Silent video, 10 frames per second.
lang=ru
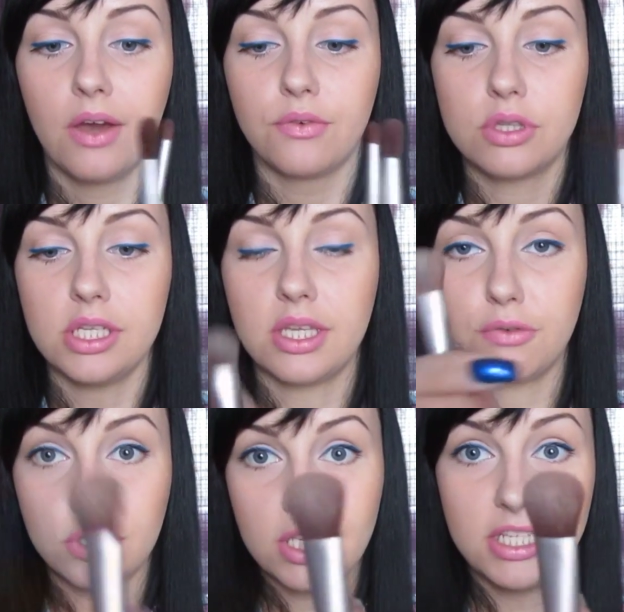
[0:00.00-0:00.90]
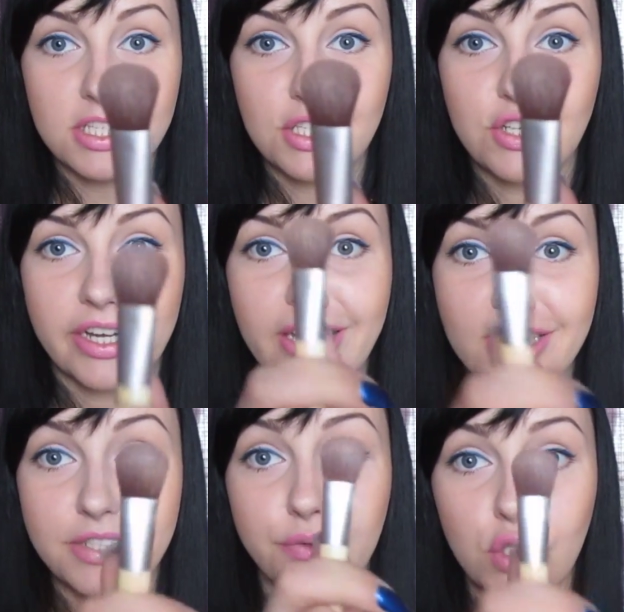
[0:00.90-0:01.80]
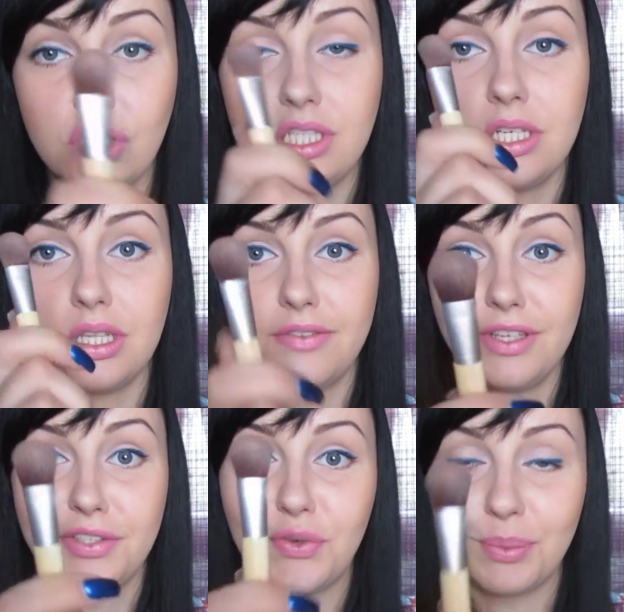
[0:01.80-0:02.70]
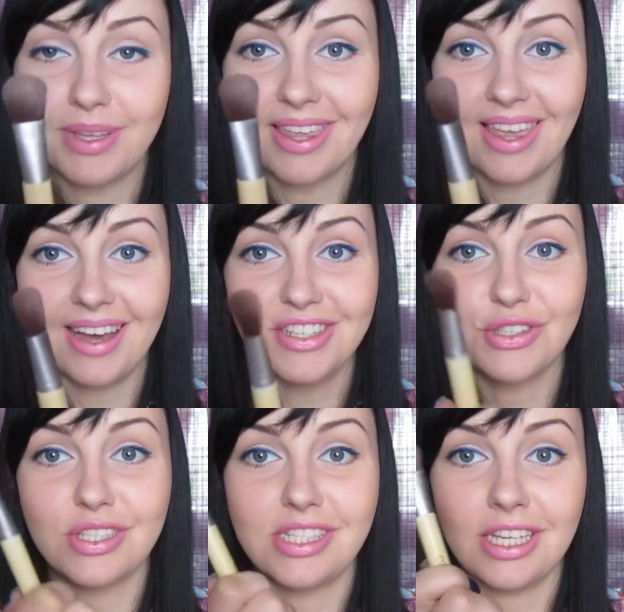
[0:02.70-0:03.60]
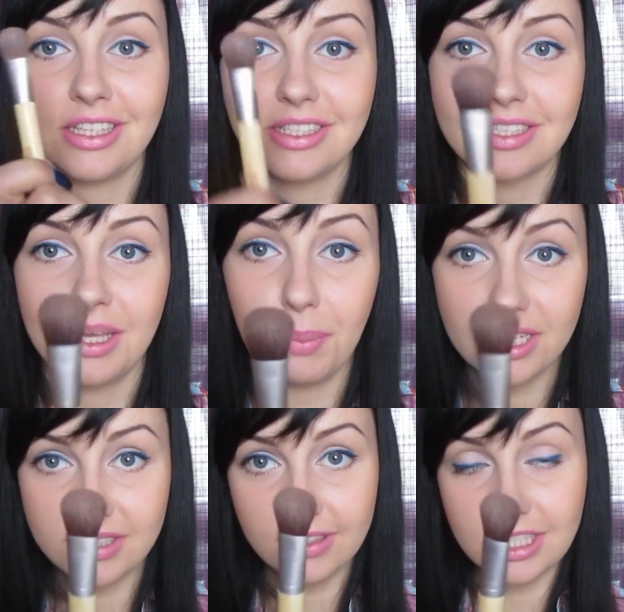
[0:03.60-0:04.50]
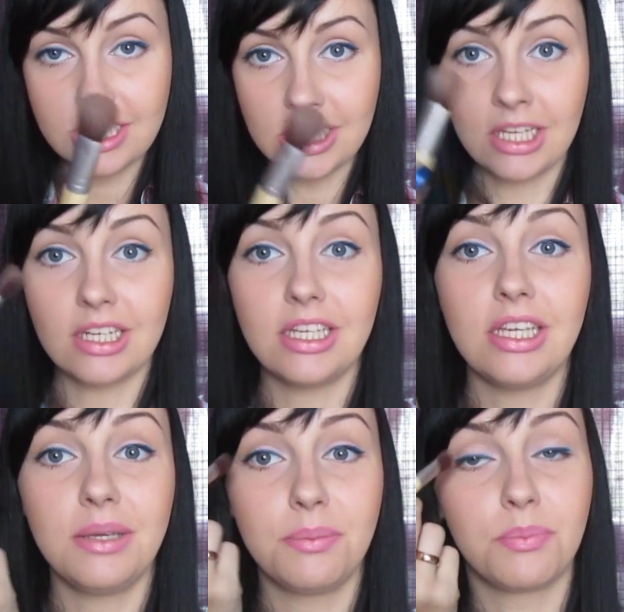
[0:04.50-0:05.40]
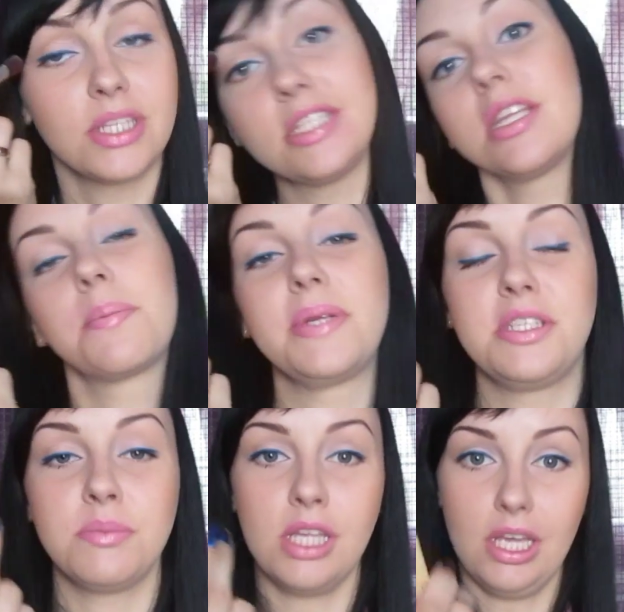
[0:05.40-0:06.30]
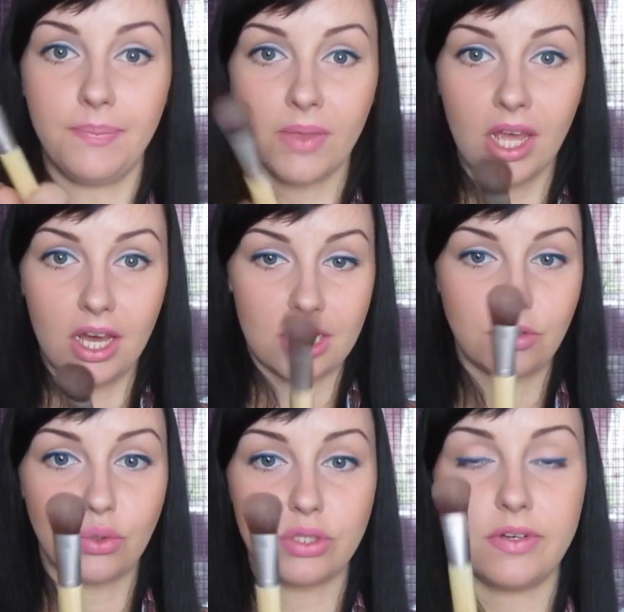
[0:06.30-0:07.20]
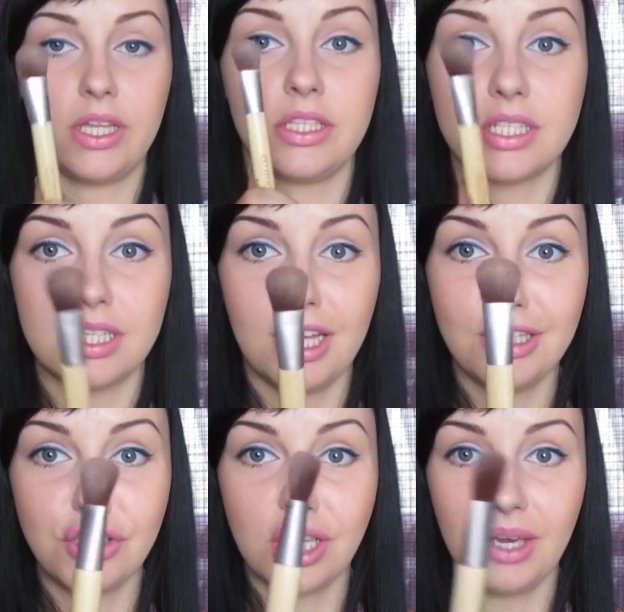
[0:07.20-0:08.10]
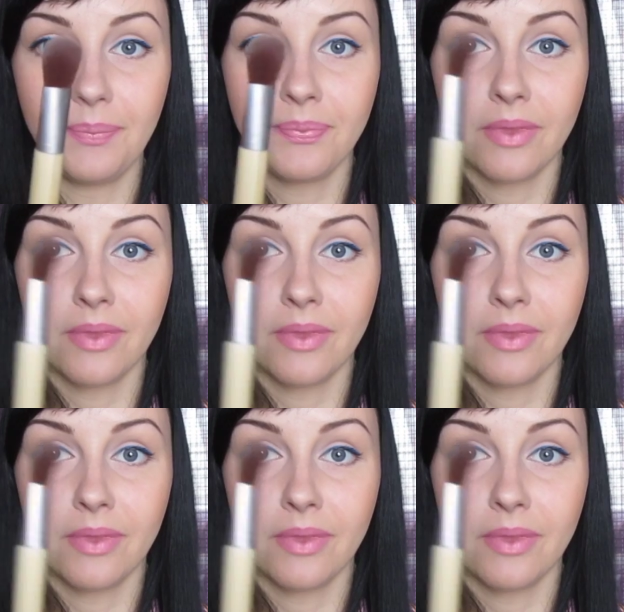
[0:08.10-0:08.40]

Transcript: Вот этой вот кисточкой я сегодня сделала весь свой макияж, то есть я нанесла и базовый оттенок, и оттенок потемнее растушевала на складочке.